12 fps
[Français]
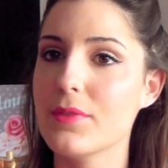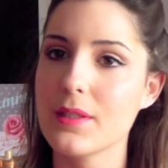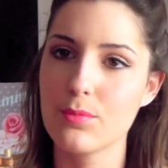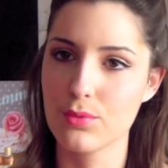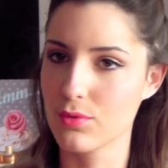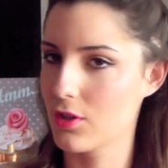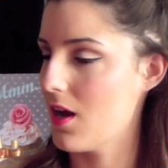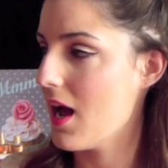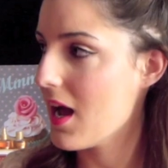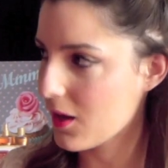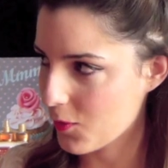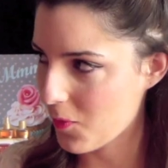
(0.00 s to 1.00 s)
des boucles
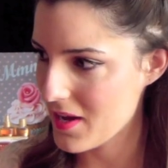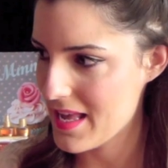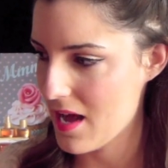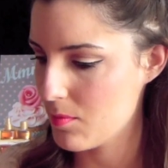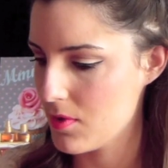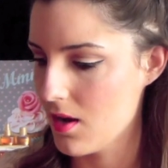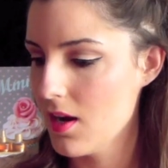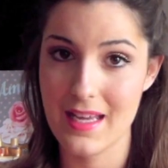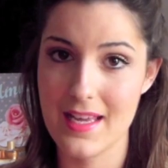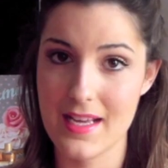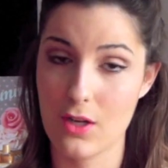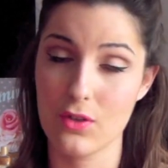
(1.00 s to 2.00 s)
incroyables
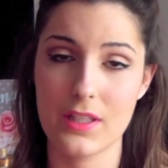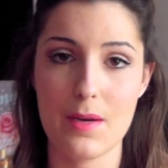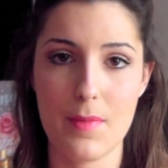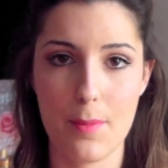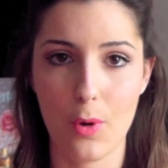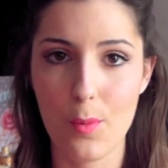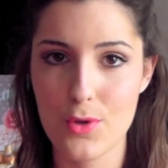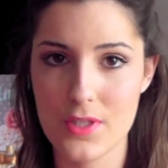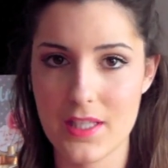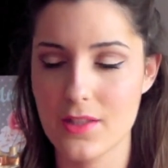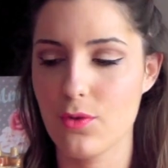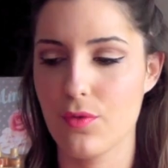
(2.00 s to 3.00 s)
et quand elle m'a
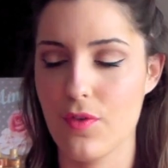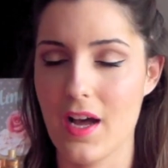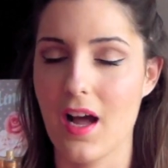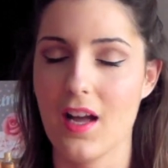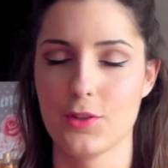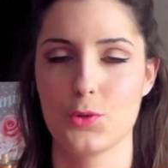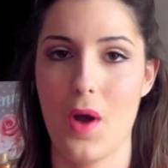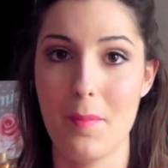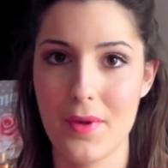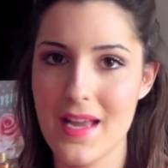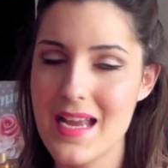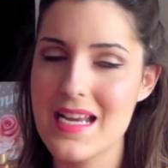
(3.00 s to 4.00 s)
proposé de faire un swap,